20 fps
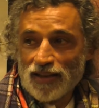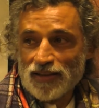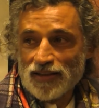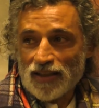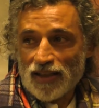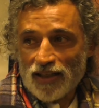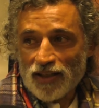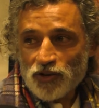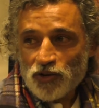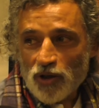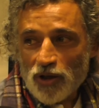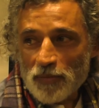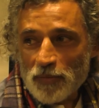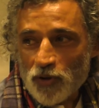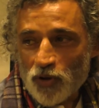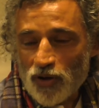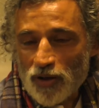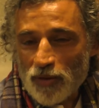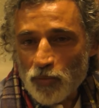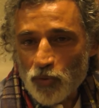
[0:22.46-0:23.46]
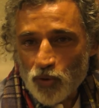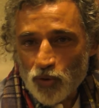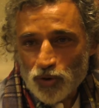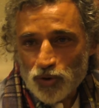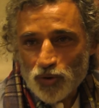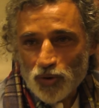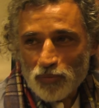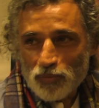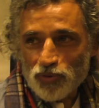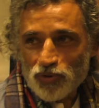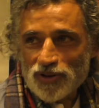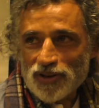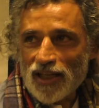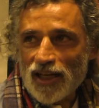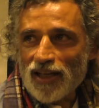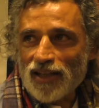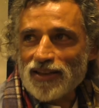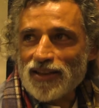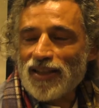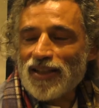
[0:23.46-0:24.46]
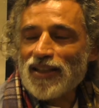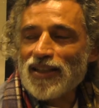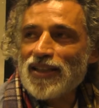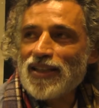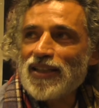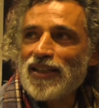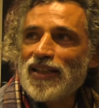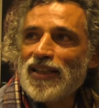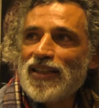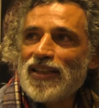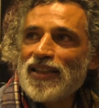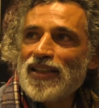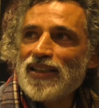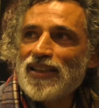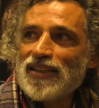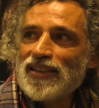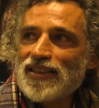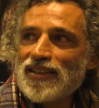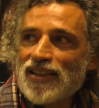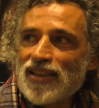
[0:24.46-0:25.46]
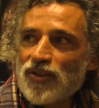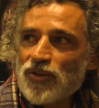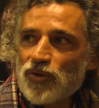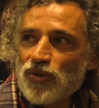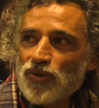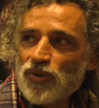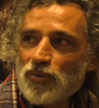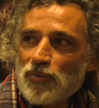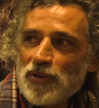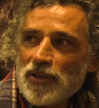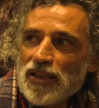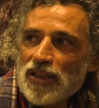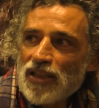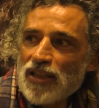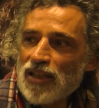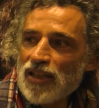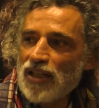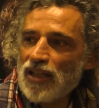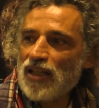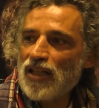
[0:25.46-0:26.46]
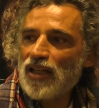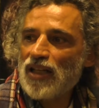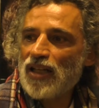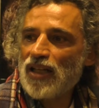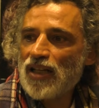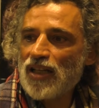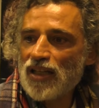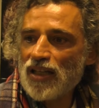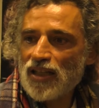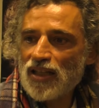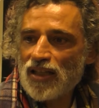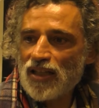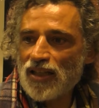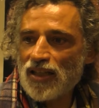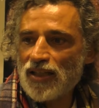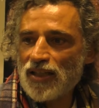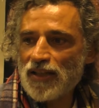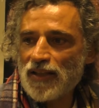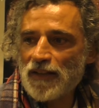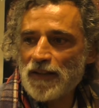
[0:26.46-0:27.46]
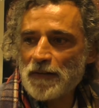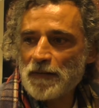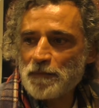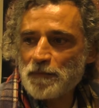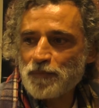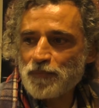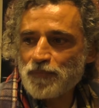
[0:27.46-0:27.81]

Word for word: Talento è una parola molto abusata e secondo me il, eh,